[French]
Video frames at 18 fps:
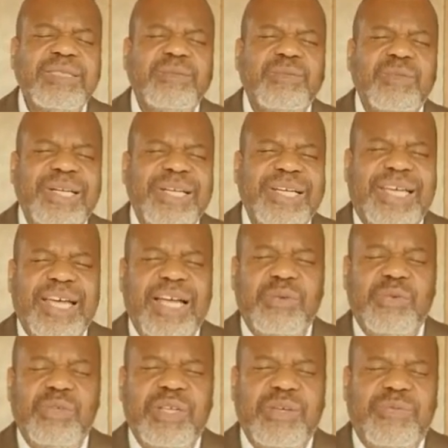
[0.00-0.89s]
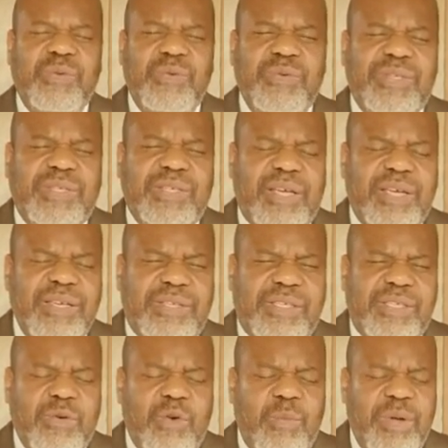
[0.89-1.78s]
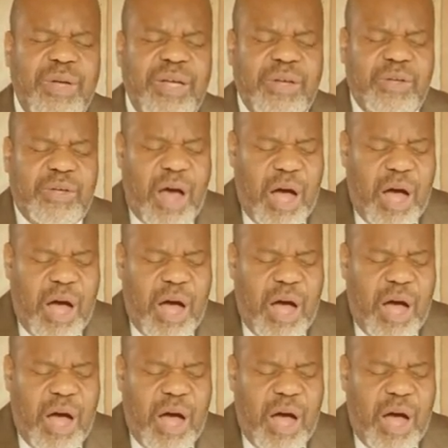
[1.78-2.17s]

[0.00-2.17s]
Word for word: pour lesquels nous devons aussi rester au moins